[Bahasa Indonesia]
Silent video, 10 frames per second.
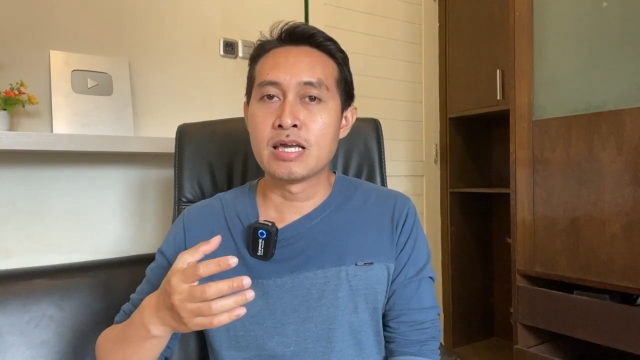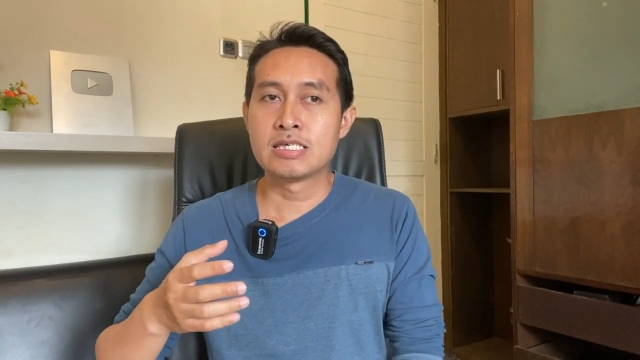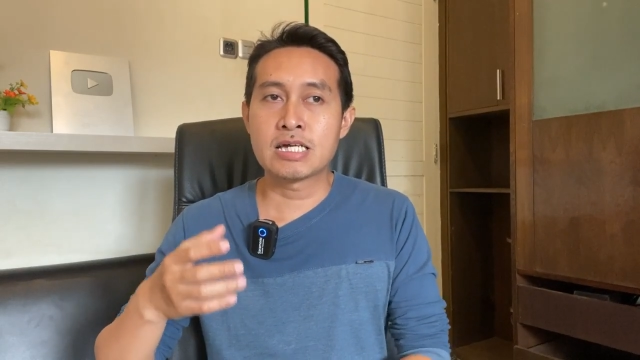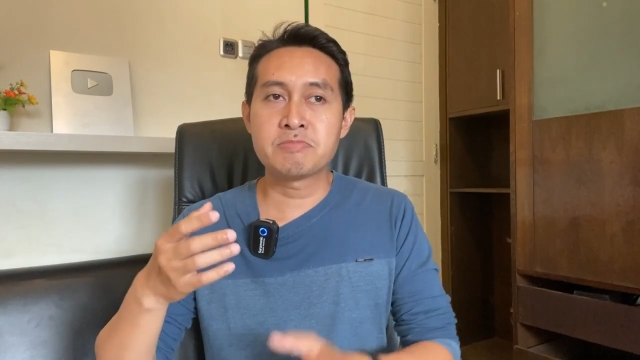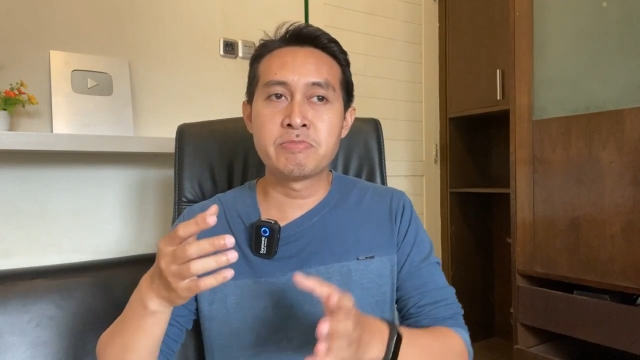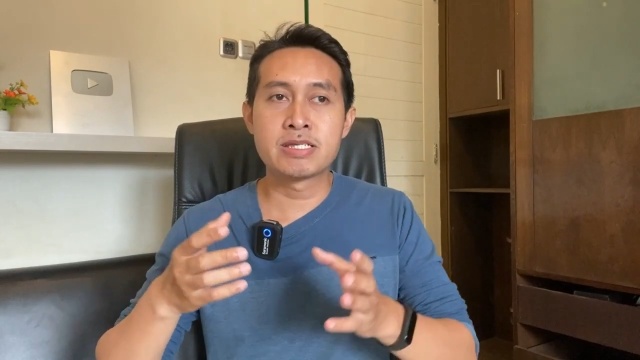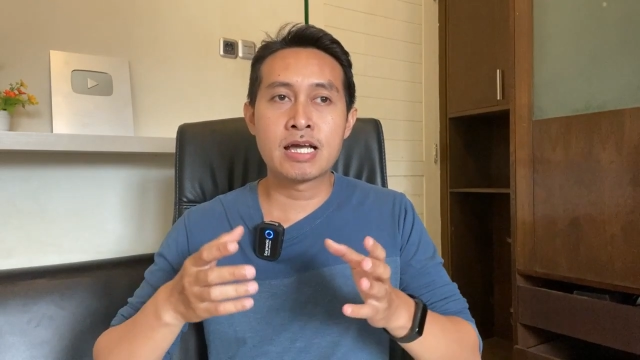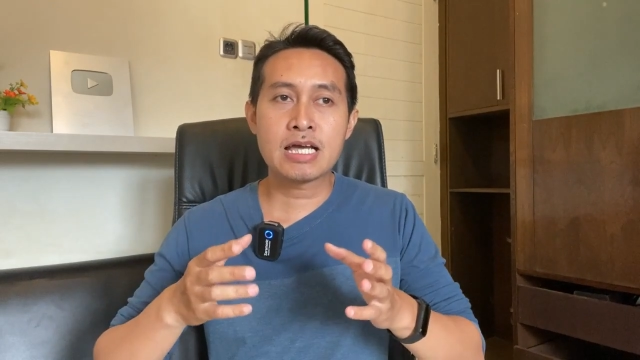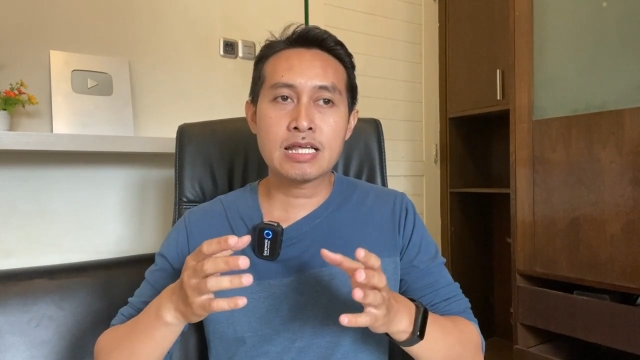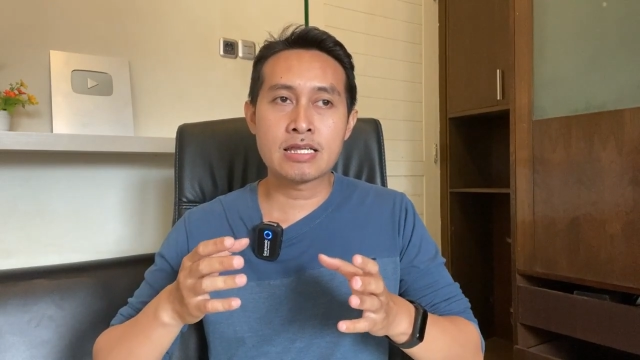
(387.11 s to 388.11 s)
Yang
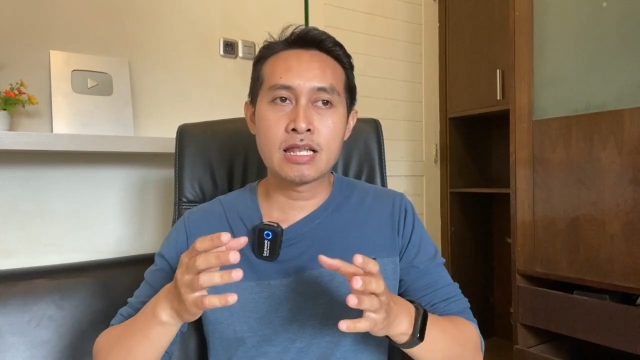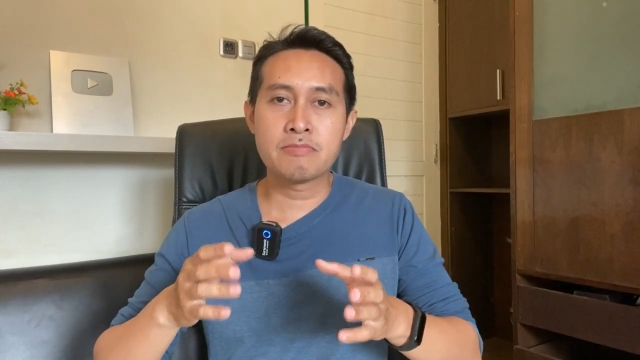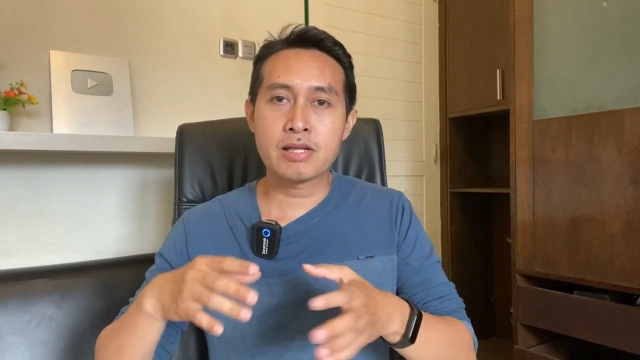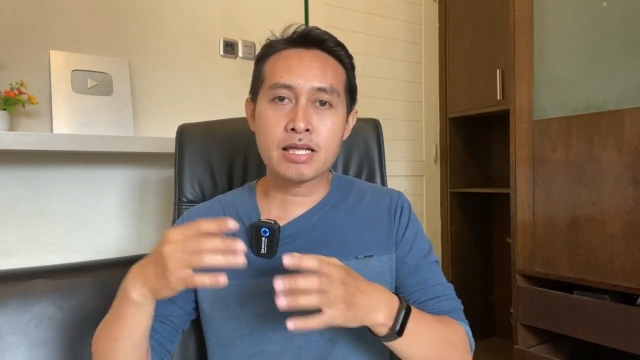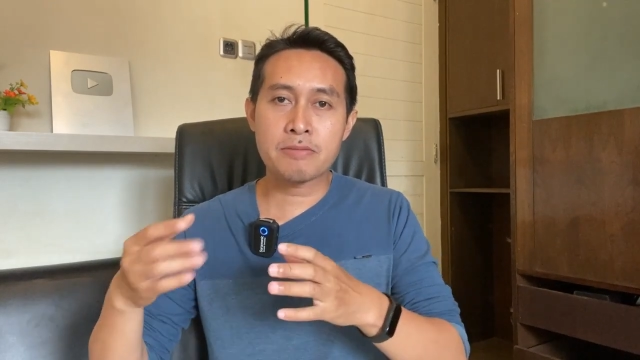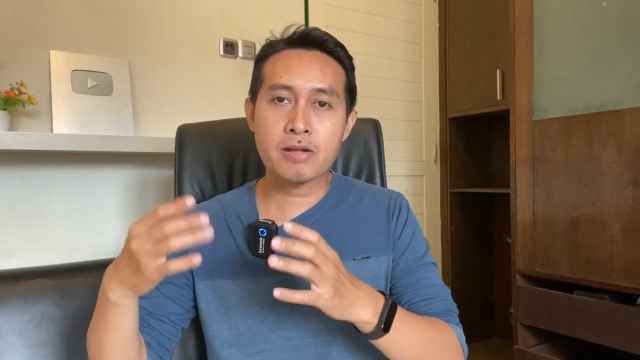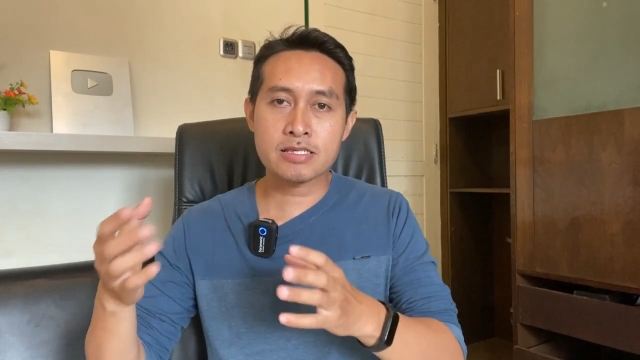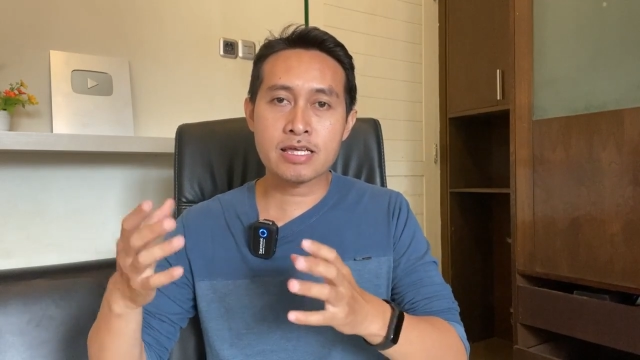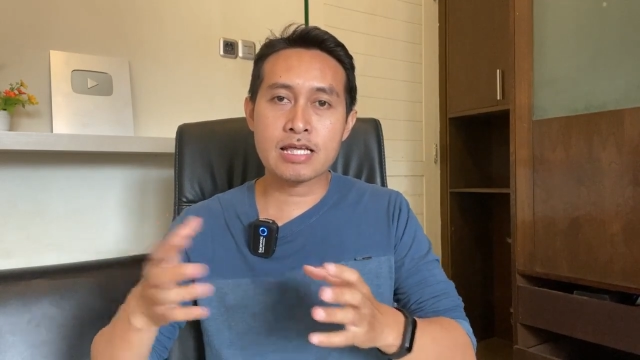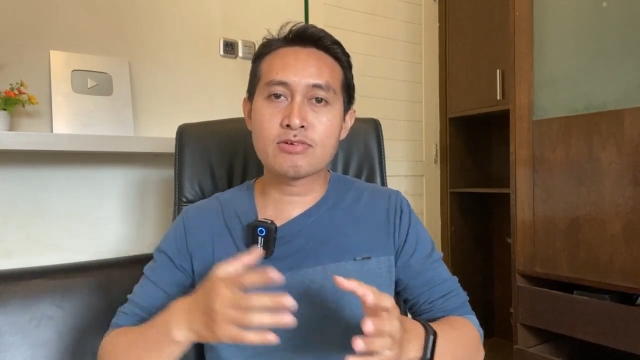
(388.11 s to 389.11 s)
membedakan adalah mereka
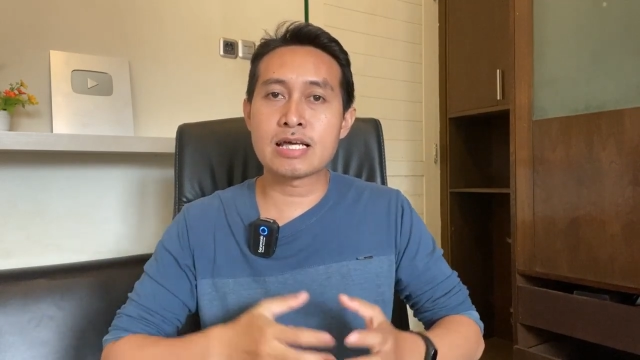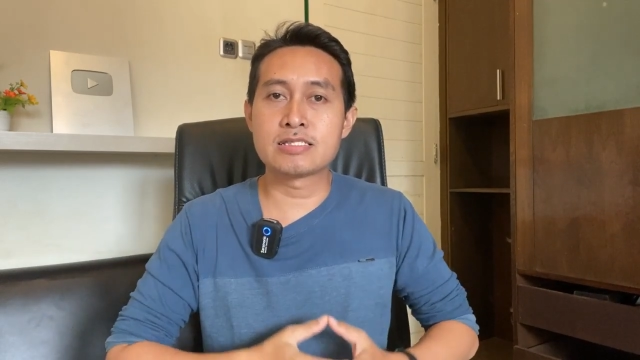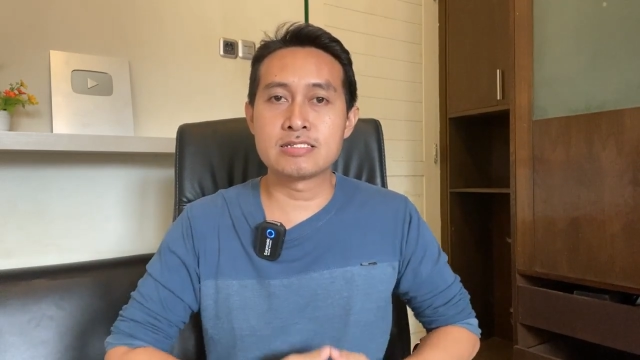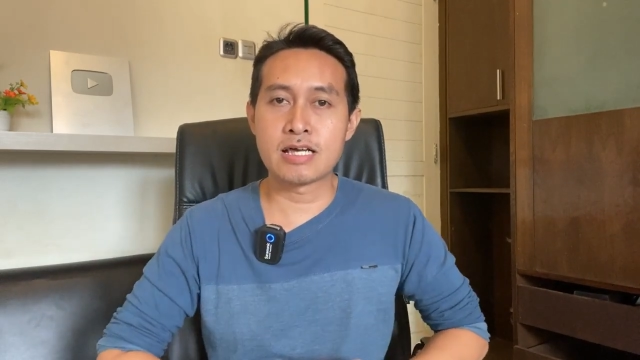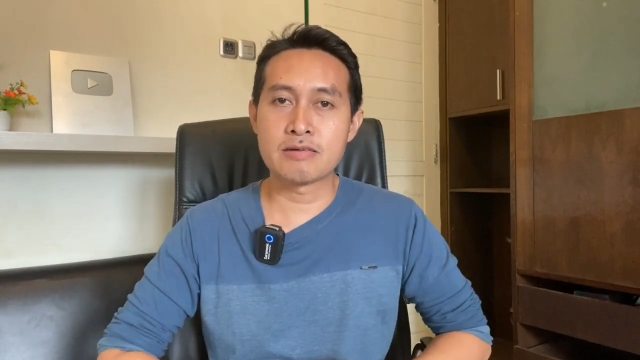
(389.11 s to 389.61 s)
praktek ataukah tidak,